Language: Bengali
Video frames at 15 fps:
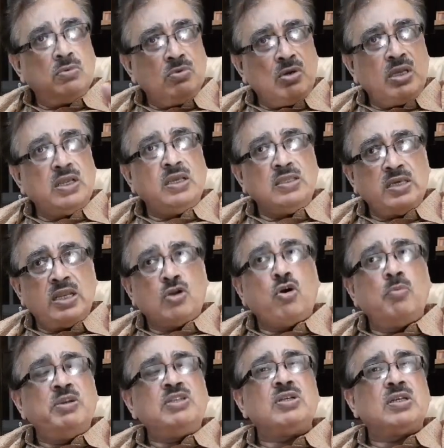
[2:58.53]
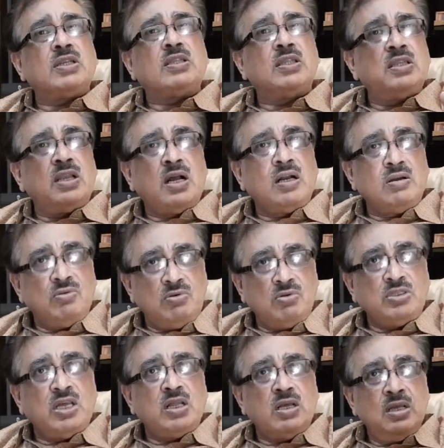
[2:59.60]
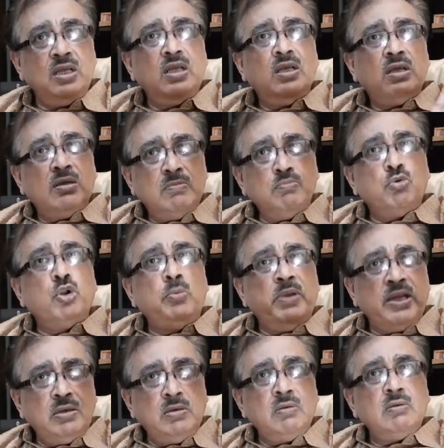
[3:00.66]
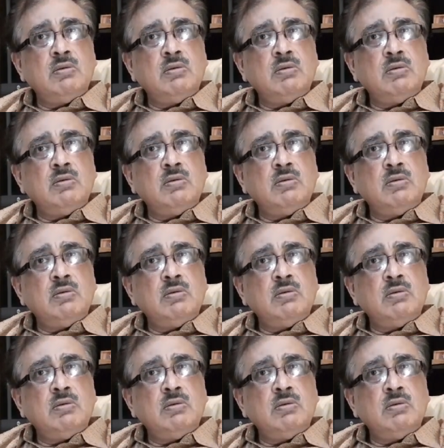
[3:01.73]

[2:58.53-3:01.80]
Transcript: ওখানে যারা কমেন্টেটর তাদের রাখা হলো যারা বলবেন